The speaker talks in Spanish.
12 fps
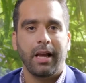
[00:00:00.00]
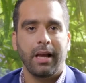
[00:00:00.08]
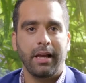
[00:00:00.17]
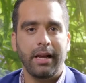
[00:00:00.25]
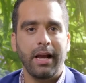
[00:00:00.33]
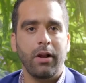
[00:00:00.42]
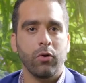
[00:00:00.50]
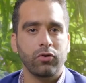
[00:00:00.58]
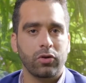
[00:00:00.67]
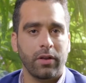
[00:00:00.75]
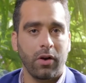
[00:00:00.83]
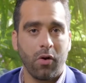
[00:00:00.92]
y el
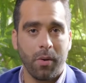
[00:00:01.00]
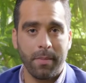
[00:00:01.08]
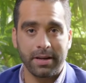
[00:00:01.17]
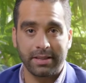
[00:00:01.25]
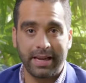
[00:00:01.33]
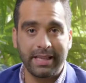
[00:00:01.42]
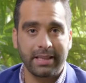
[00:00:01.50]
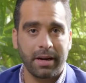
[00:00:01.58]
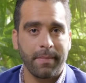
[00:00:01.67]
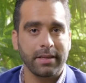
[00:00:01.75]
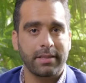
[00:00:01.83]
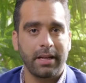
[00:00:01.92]
uso de gomas
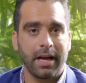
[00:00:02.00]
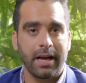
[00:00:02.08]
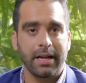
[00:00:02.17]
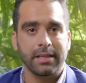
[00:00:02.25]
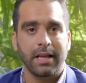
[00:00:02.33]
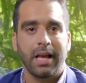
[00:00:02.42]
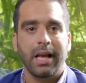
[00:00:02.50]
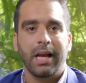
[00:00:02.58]
intermaxilares,